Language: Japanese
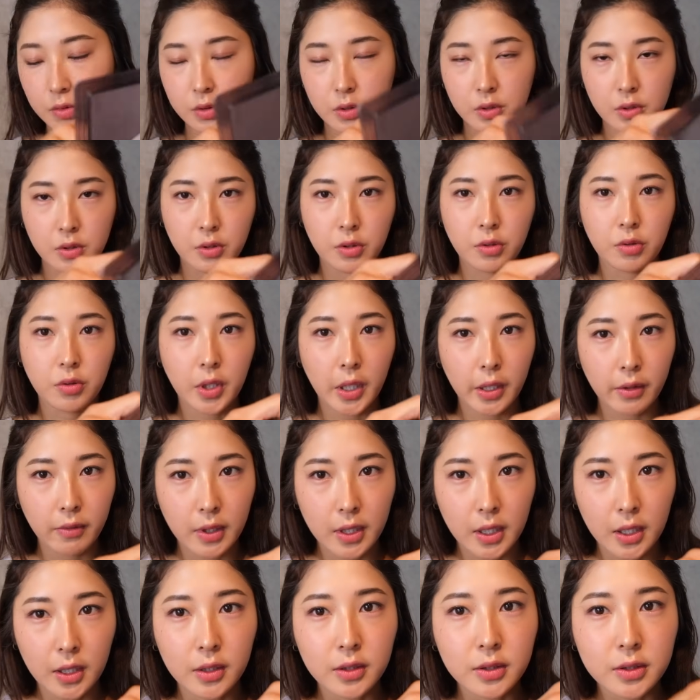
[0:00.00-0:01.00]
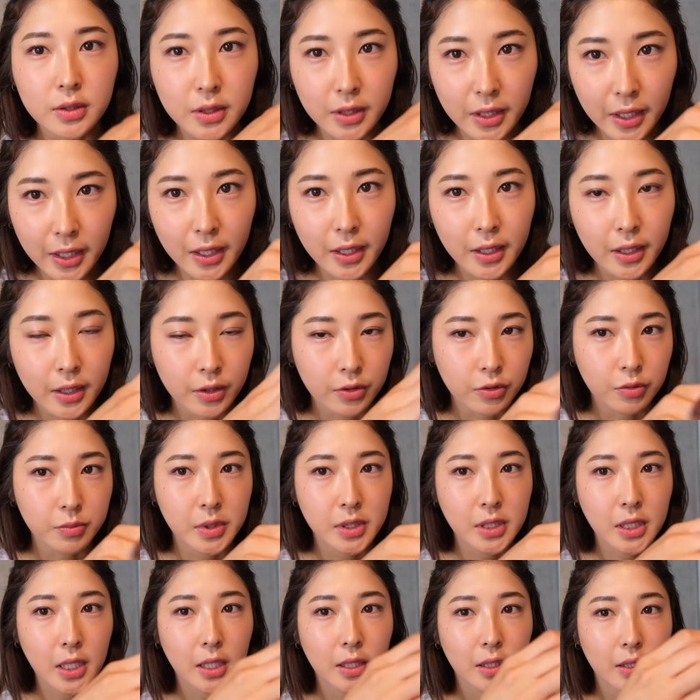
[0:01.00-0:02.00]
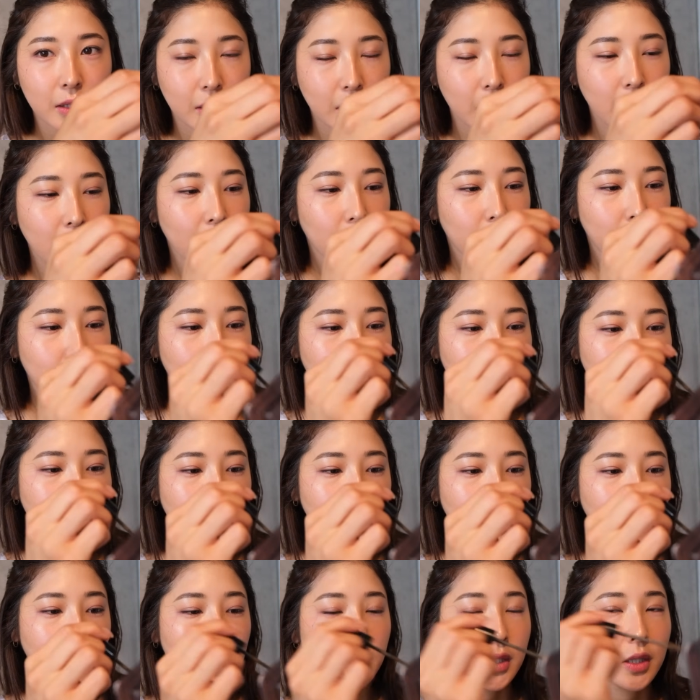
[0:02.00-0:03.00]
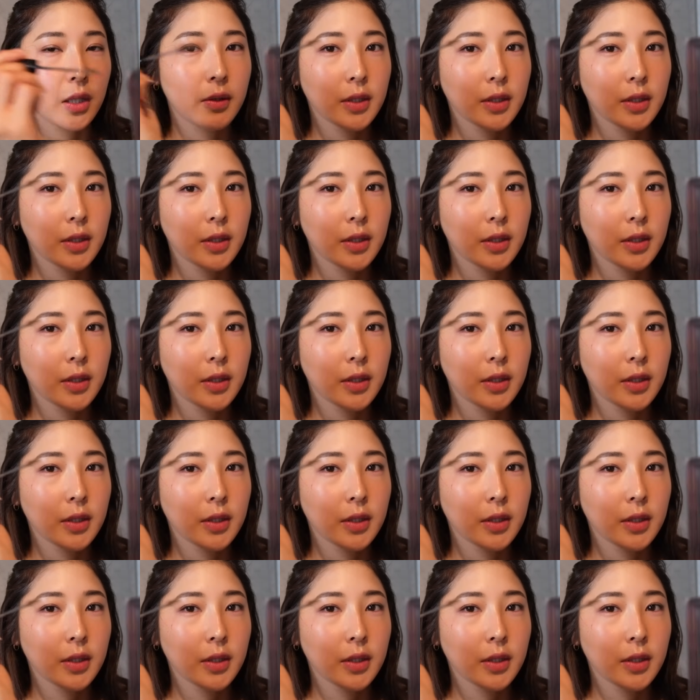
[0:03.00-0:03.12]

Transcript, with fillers: と業界分からんくてあのお店行ってお姉さんに